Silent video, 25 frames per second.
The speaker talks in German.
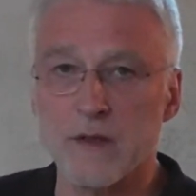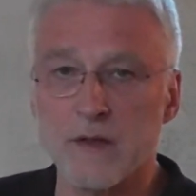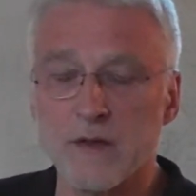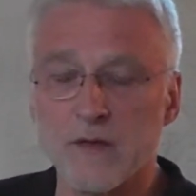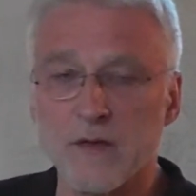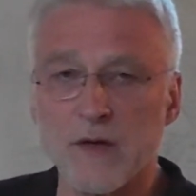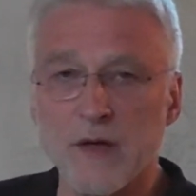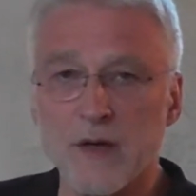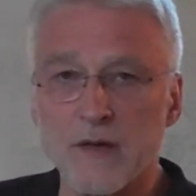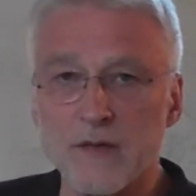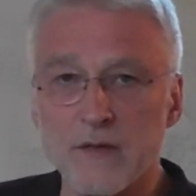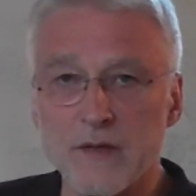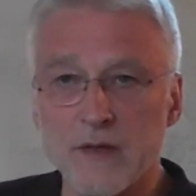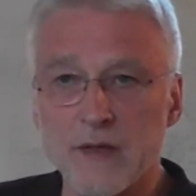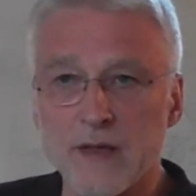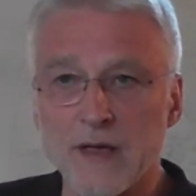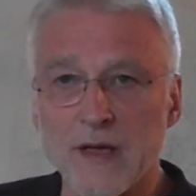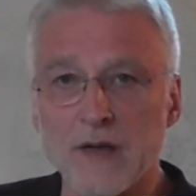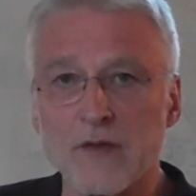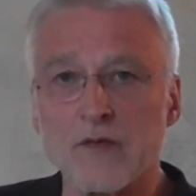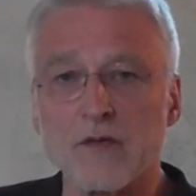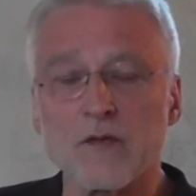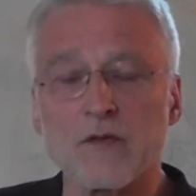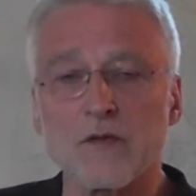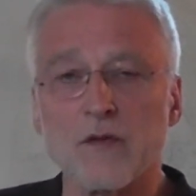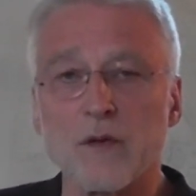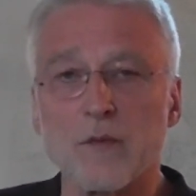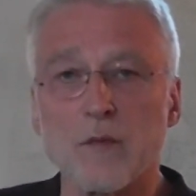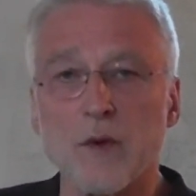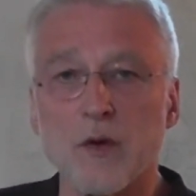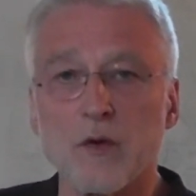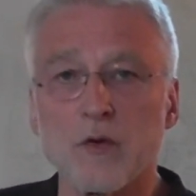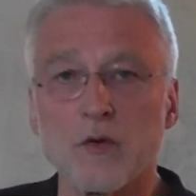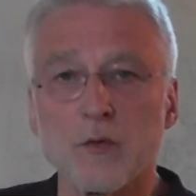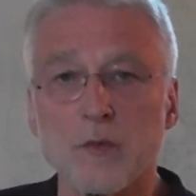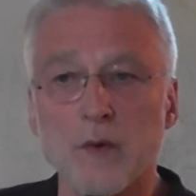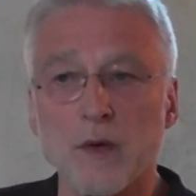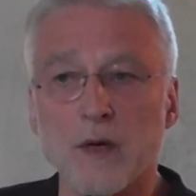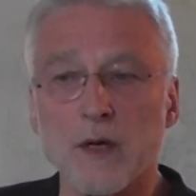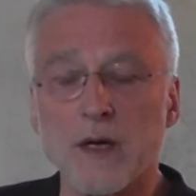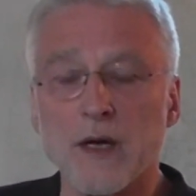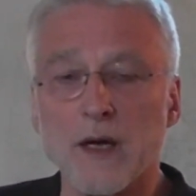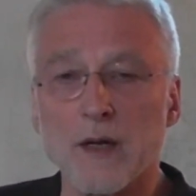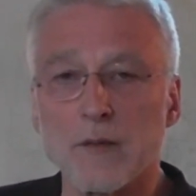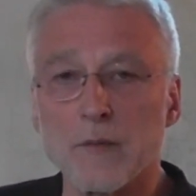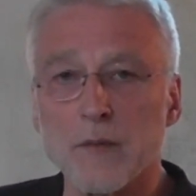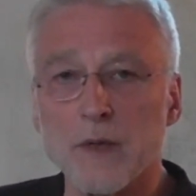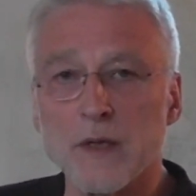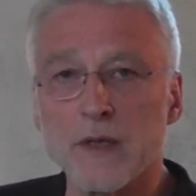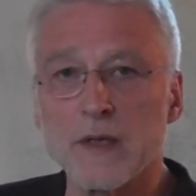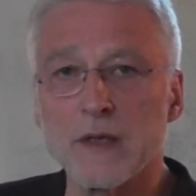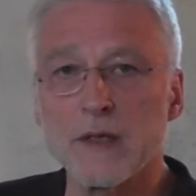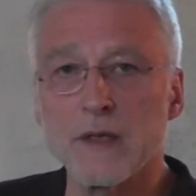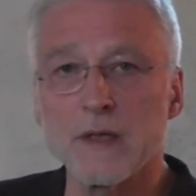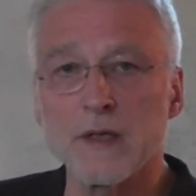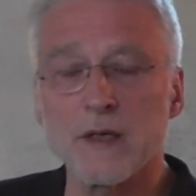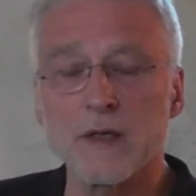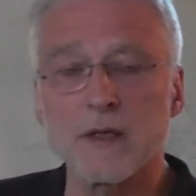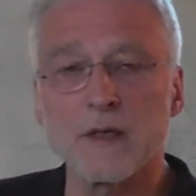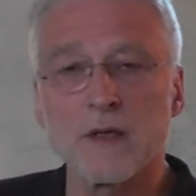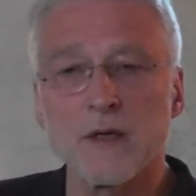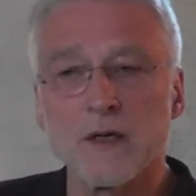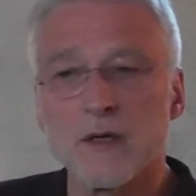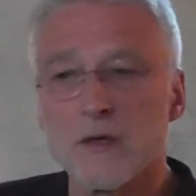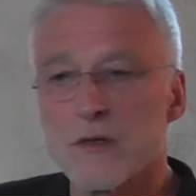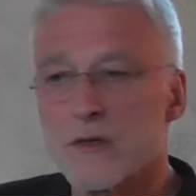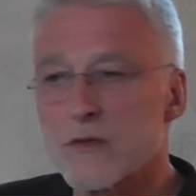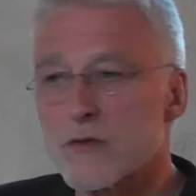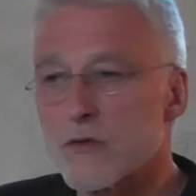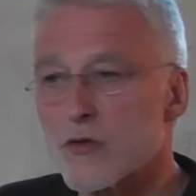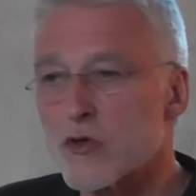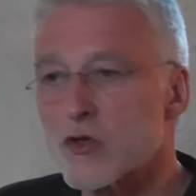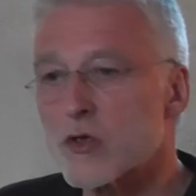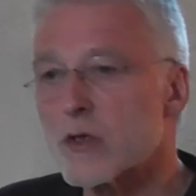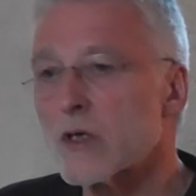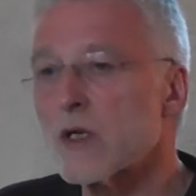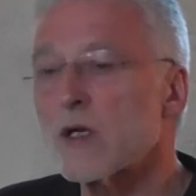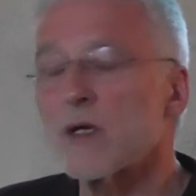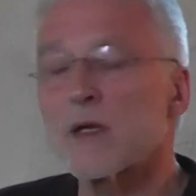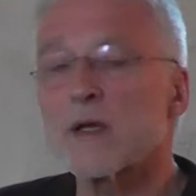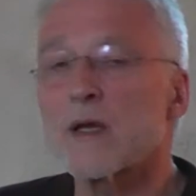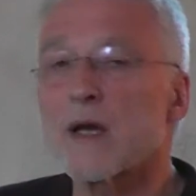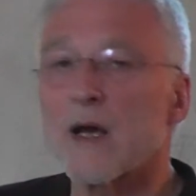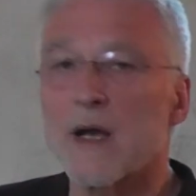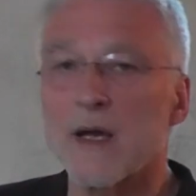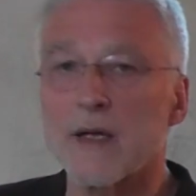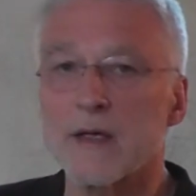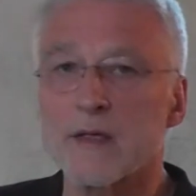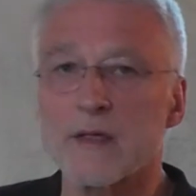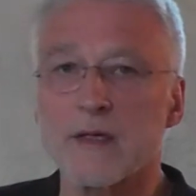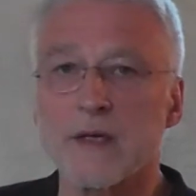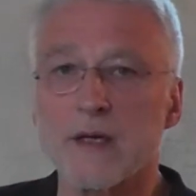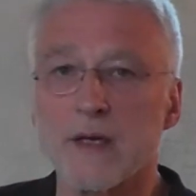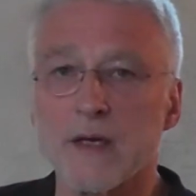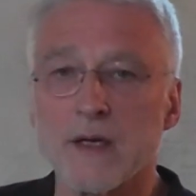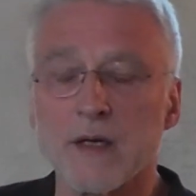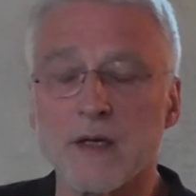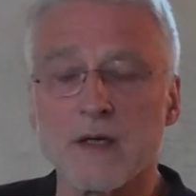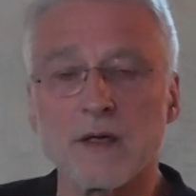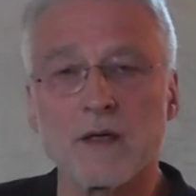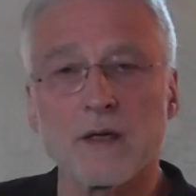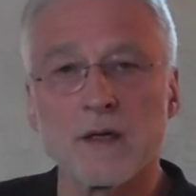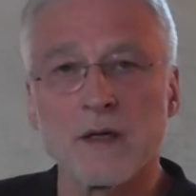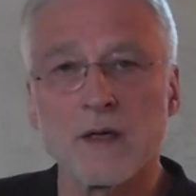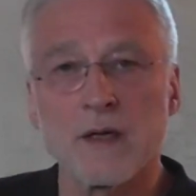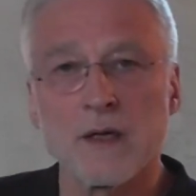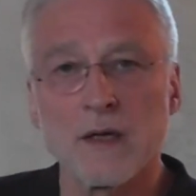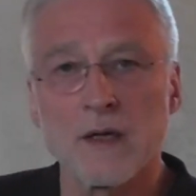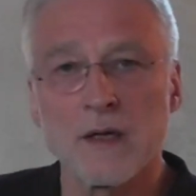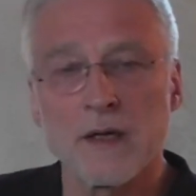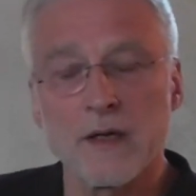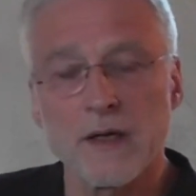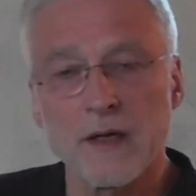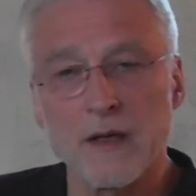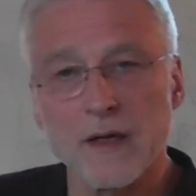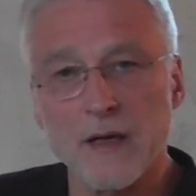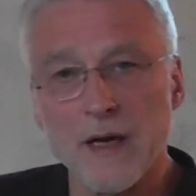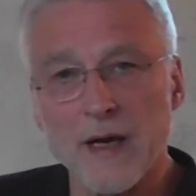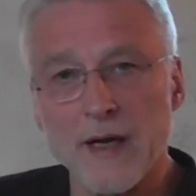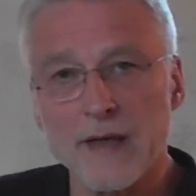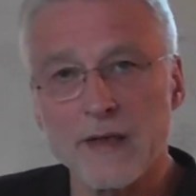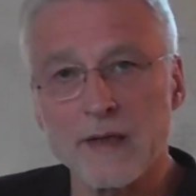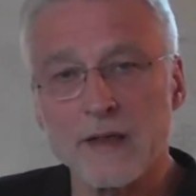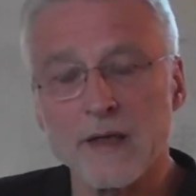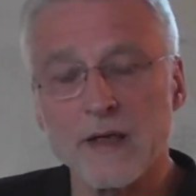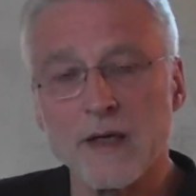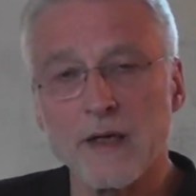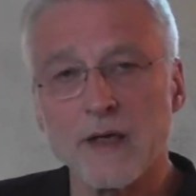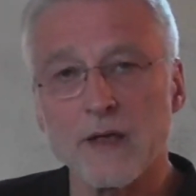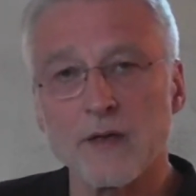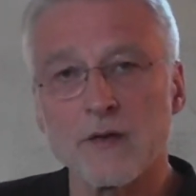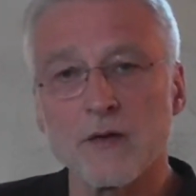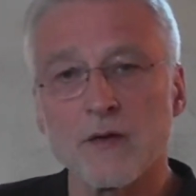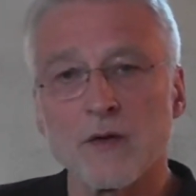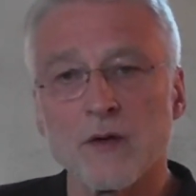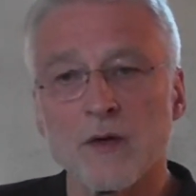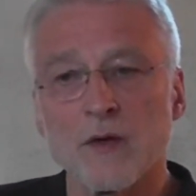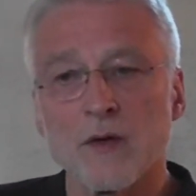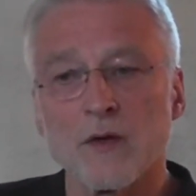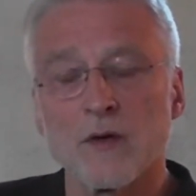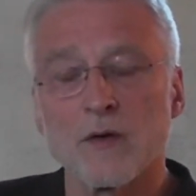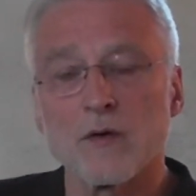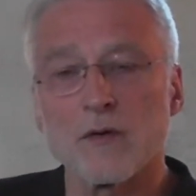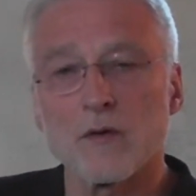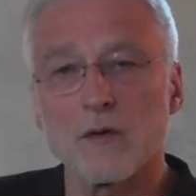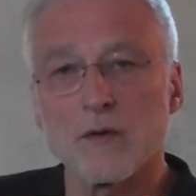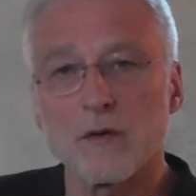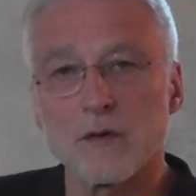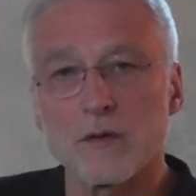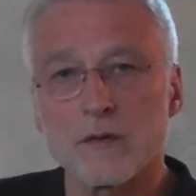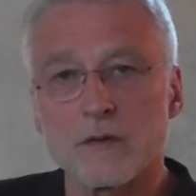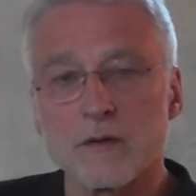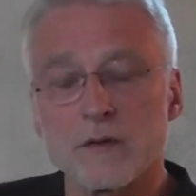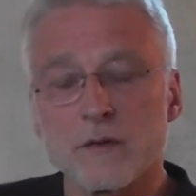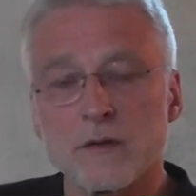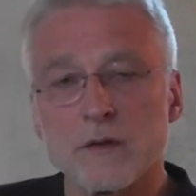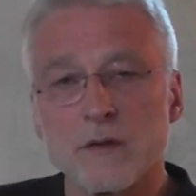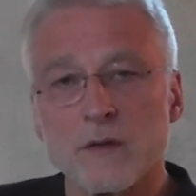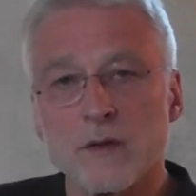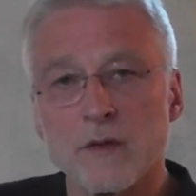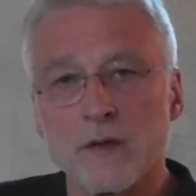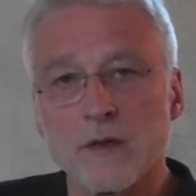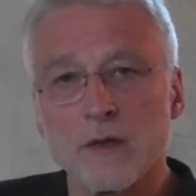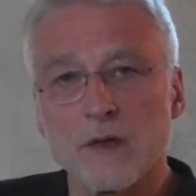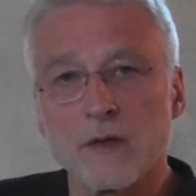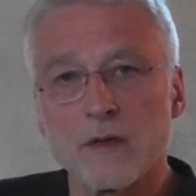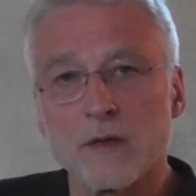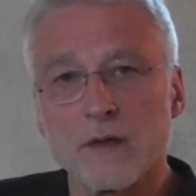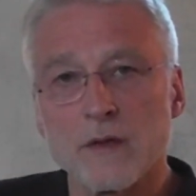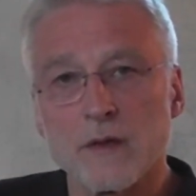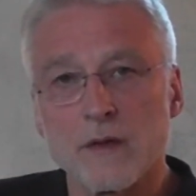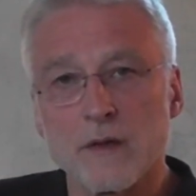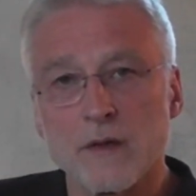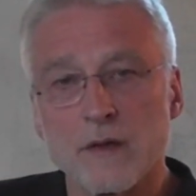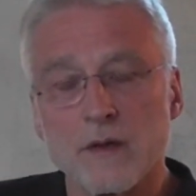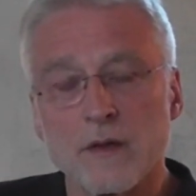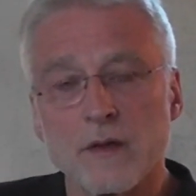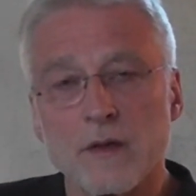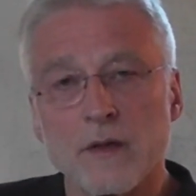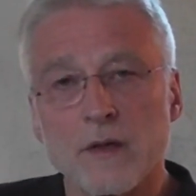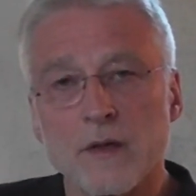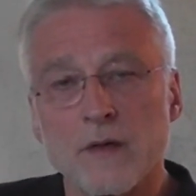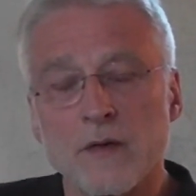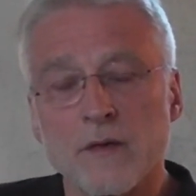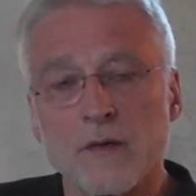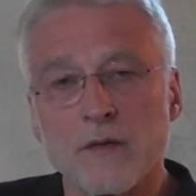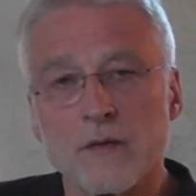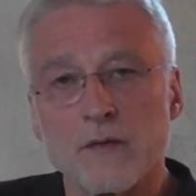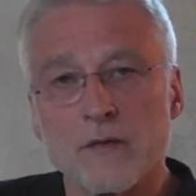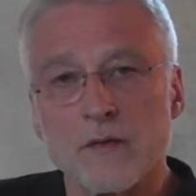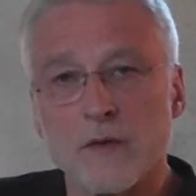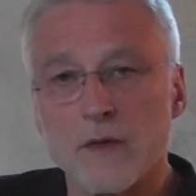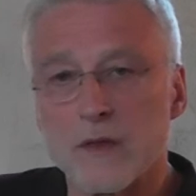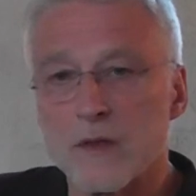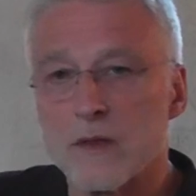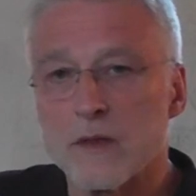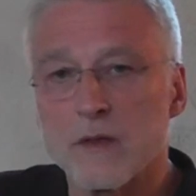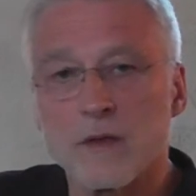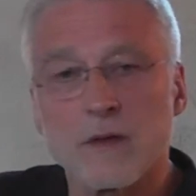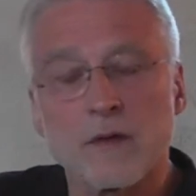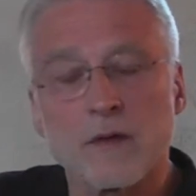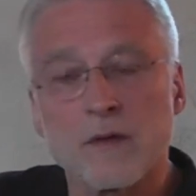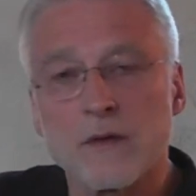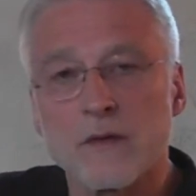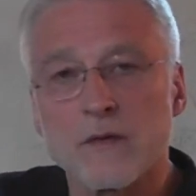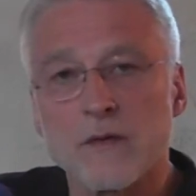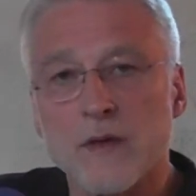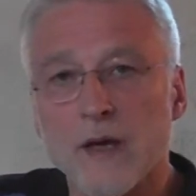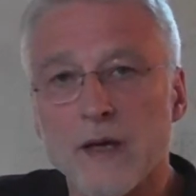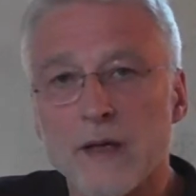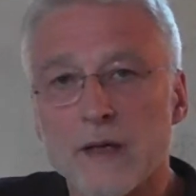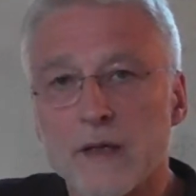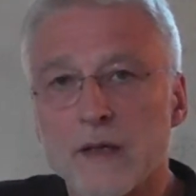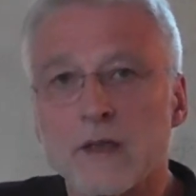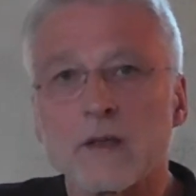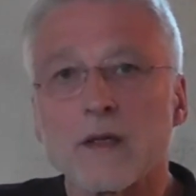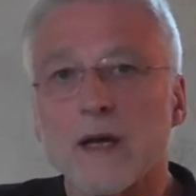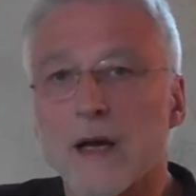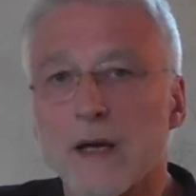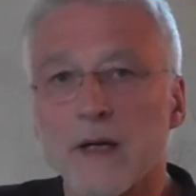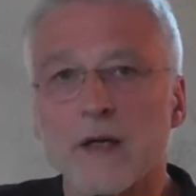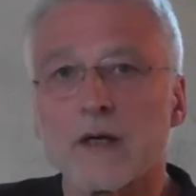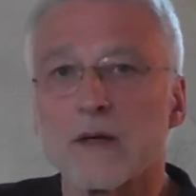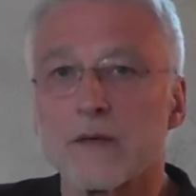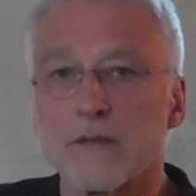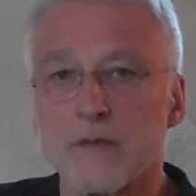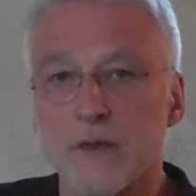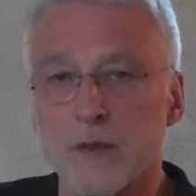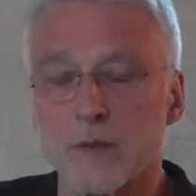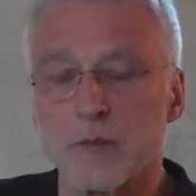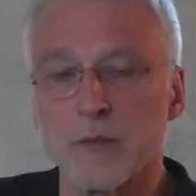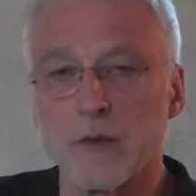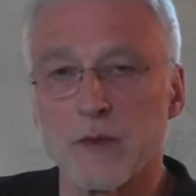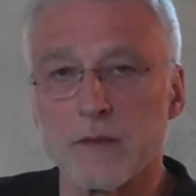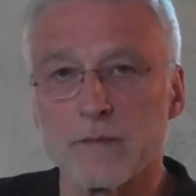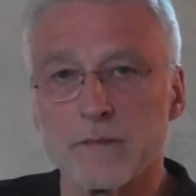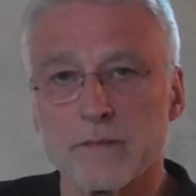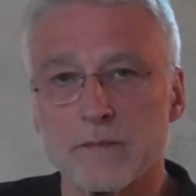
Das heißt, den ganzen Sommer über kann man hier zur stillen Einkehr hineingehen und äh, sich seinen Gedanken widmen.